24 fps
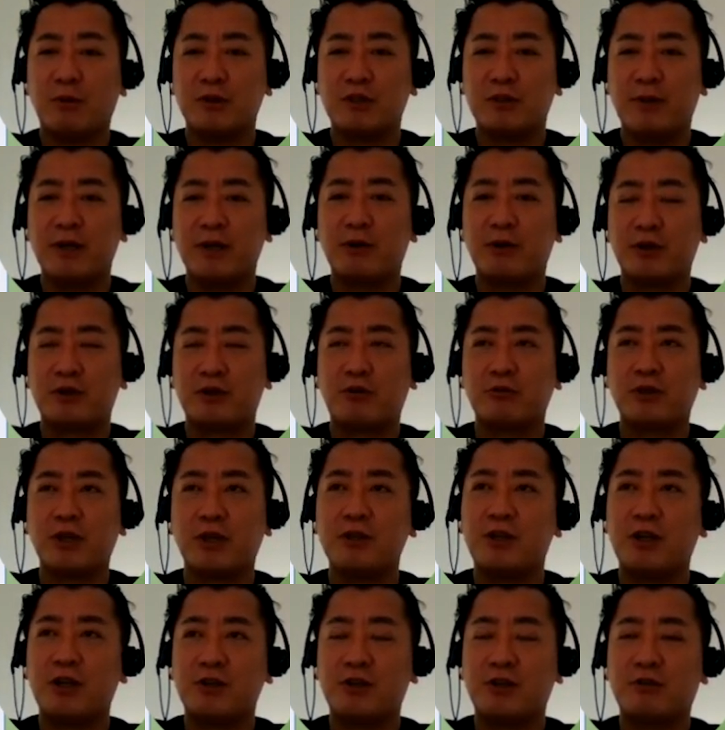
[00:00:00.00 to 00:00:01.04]
うあのモズベッロね直前
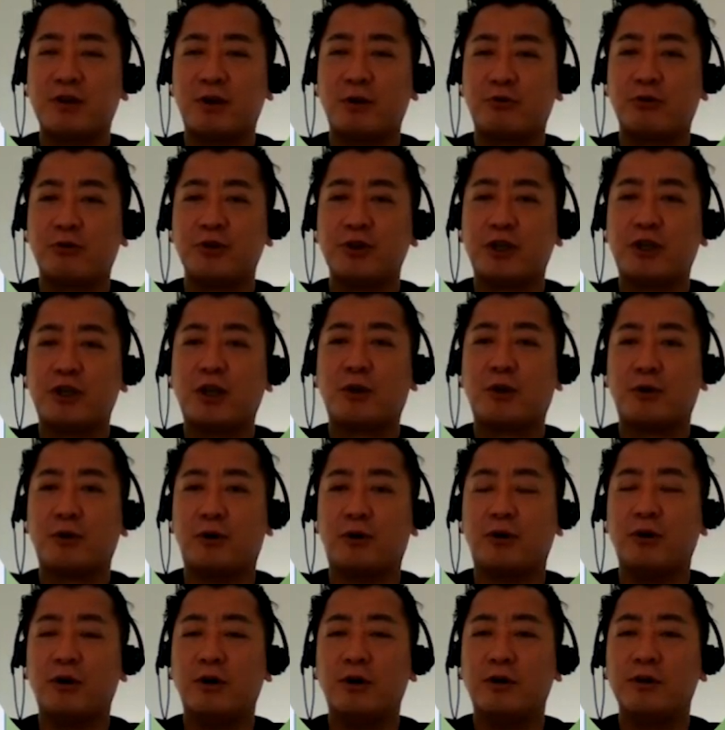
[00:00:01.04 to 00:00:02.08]
に実は予想に入れたの
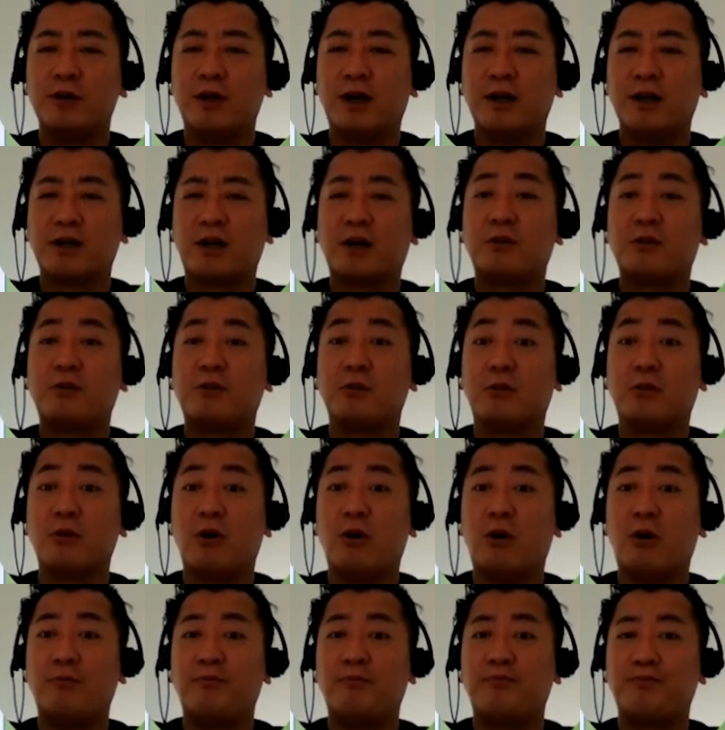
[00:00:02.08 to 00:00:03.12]
よ。なんでかっていう
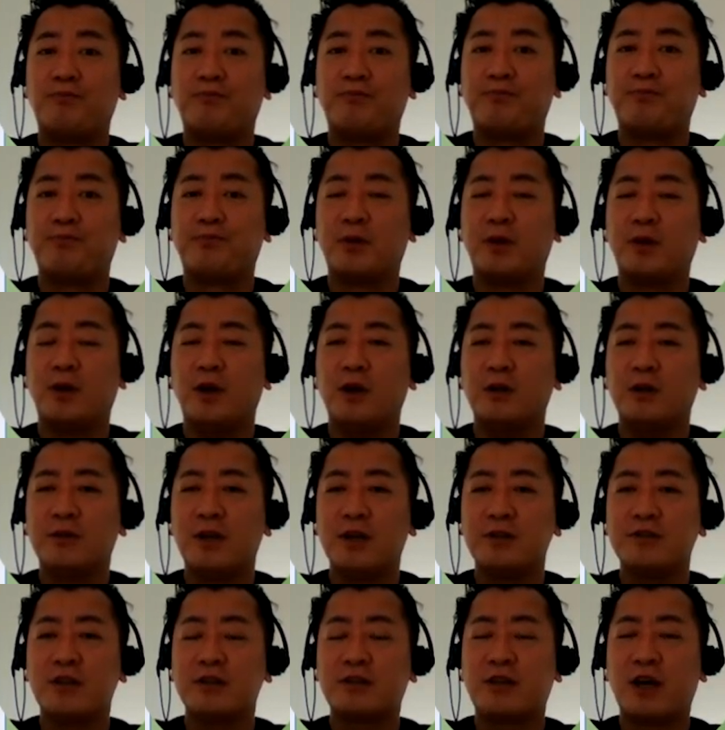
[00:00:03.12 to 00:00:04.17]
と、すごい、はい、
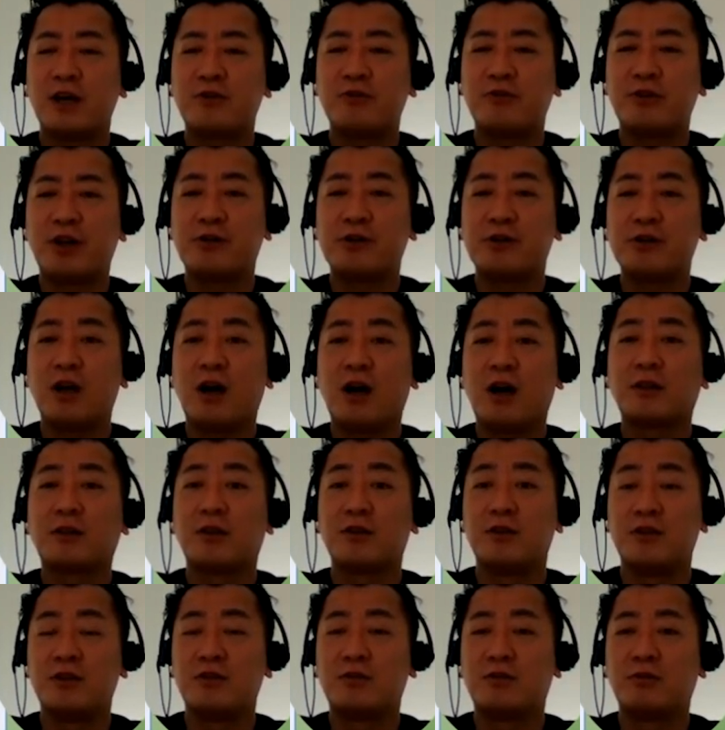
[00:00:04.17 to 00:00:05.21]
全然最初入れる気なかっ
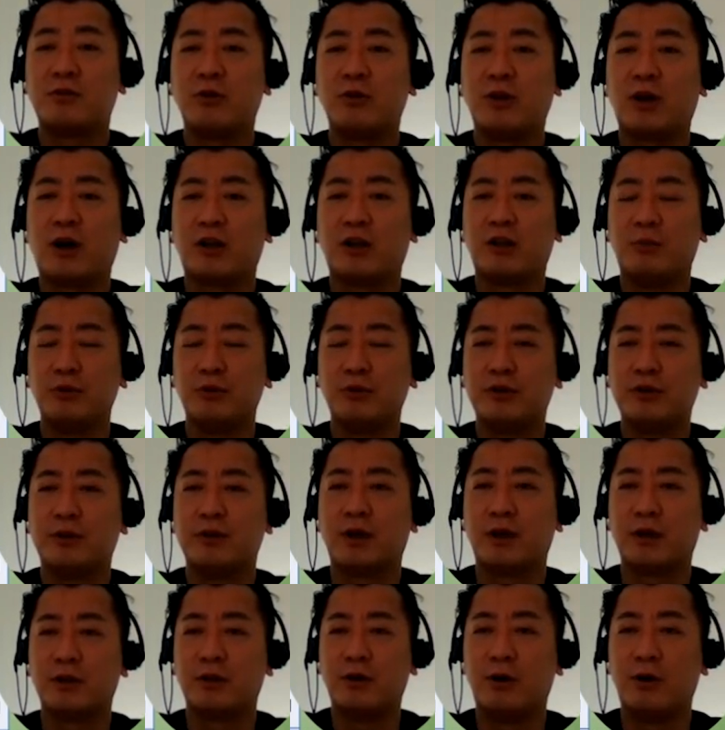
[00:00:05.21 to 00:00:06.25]
たしスローだからと思ってたん
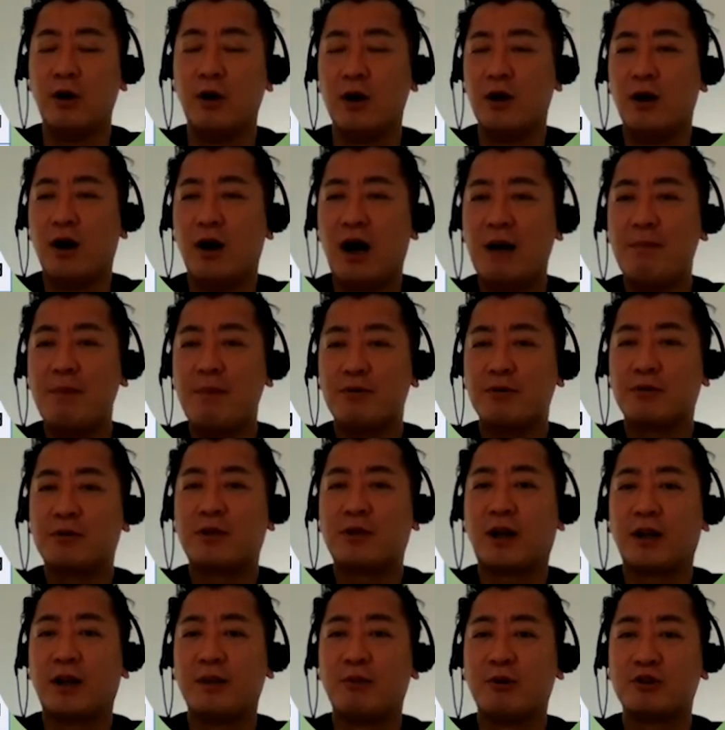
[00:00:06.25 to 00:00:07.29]
だけど、ええ、雨降っ
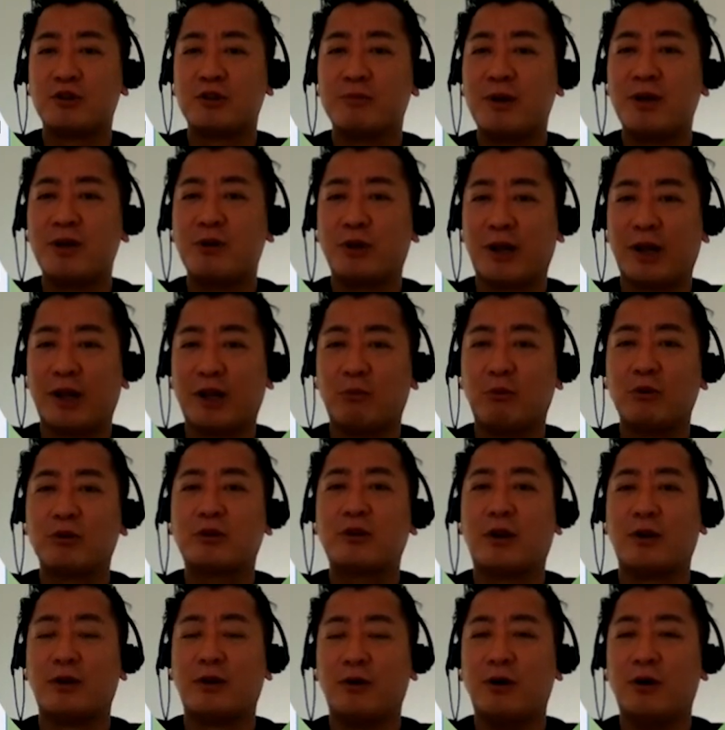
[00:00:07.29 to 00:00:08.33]
たらねモズベッロだなと思っ
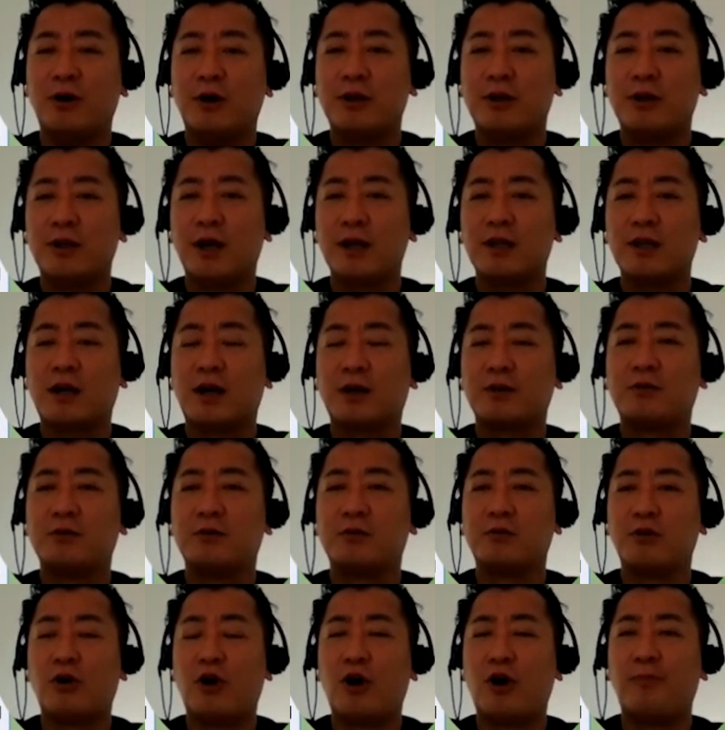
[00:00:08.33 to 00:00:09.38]
たのよ。なんでかって
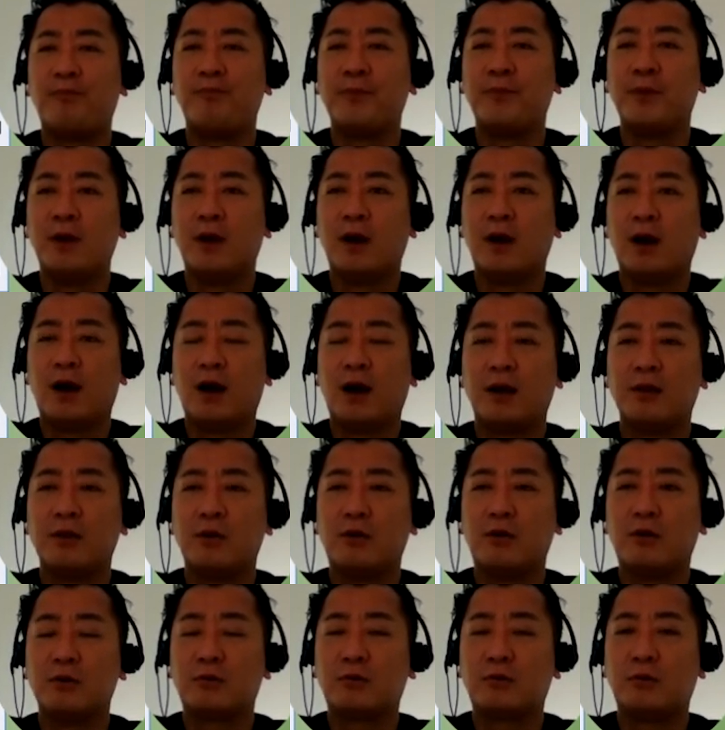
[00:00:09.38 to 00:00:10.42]
いうと、あの、
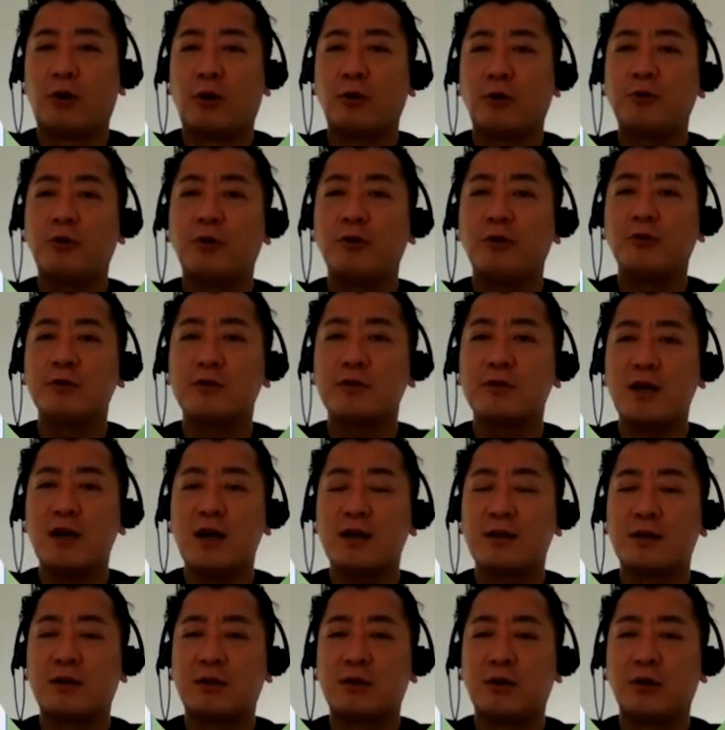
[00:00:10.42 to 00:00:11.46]
はい、ドロドロの
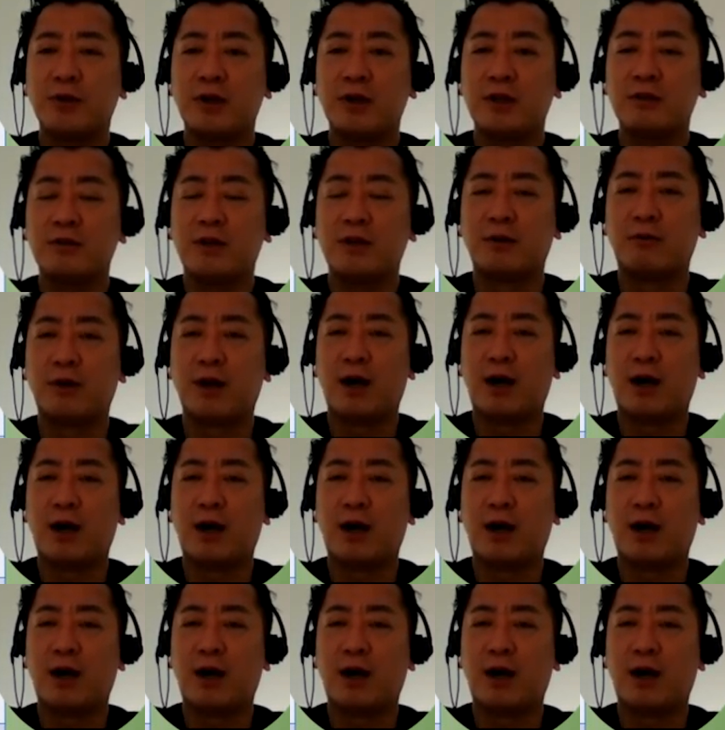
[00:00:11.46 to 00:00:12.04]
さ去年の